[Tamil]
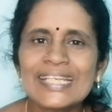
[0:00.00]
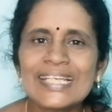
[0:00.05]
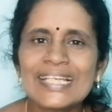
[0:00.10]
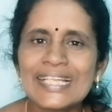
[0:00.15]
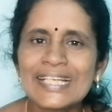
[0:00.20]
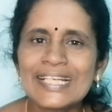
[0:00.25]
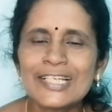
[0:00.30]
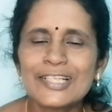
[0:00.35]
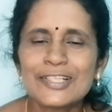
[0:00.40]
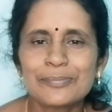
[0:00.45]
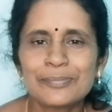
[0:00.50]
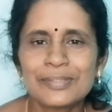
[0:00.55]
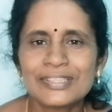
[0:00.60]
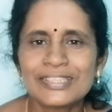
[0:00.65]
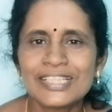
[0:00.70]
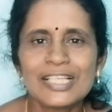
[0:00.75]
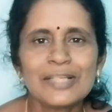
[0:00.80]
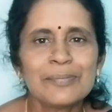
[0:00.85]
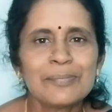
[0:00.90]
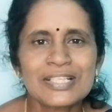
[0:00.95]
இலைகளுக்கு
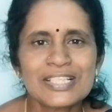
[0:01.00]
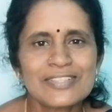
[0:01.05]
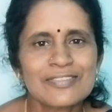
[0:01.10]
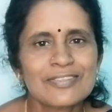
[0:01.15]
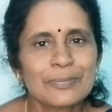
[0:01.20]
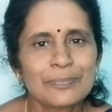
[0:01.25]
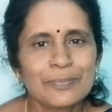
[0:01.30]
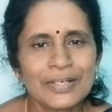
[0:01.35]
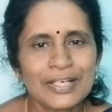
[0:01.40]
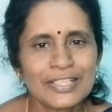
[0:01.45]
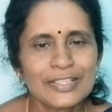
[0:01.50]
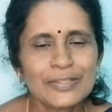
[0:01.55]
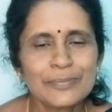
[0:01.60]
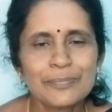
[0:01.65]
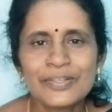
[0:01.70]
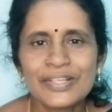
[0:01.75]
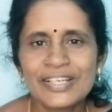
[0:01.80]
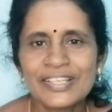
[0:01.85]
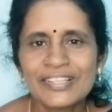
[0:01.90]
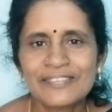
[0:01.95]
மத்தியில் மற்றவங்க பார்க்க
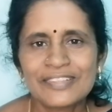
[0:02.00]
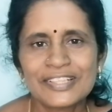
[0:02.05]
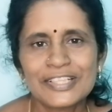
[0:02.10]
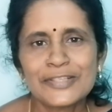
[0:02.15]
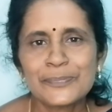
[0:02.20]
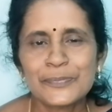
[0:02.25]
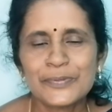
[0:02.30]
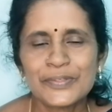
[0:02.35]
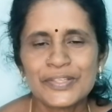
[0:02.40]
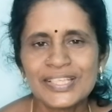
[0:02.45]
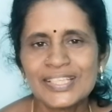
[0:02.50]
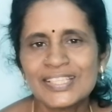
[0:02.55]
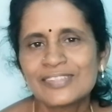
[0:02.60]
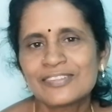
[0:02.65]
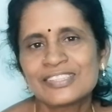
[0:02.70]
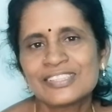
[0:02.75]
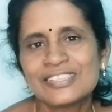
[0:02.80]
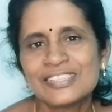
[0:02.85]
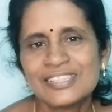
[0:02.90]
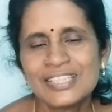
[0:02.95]
முடியாத வண்ணம் போய் அது
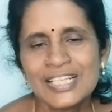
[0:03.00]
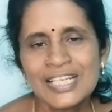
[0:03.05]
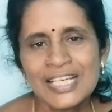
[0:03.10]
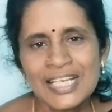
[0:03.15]
வந்து